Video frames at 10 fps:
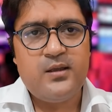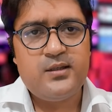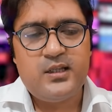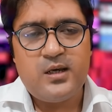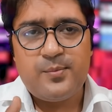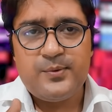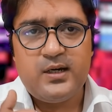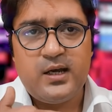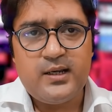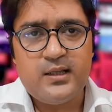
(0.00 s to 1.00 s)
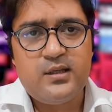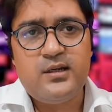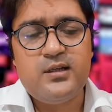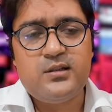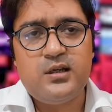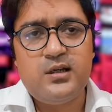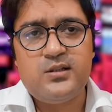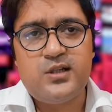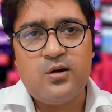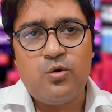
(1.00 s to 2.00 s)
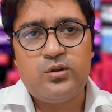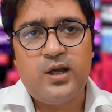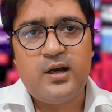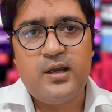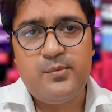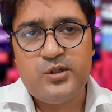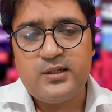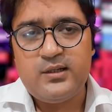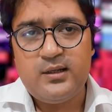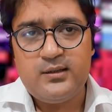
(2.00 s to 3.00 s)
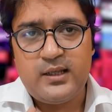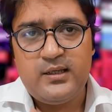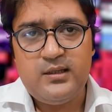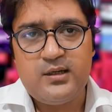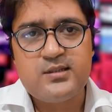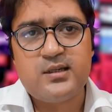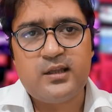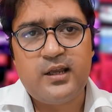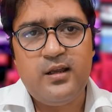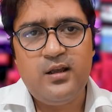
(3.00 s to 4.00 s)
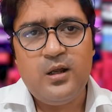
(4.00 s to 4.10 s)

यदि आप अपने घर के अंदर ही जागरूकता का ये मिशन नहीं कर सकते हैं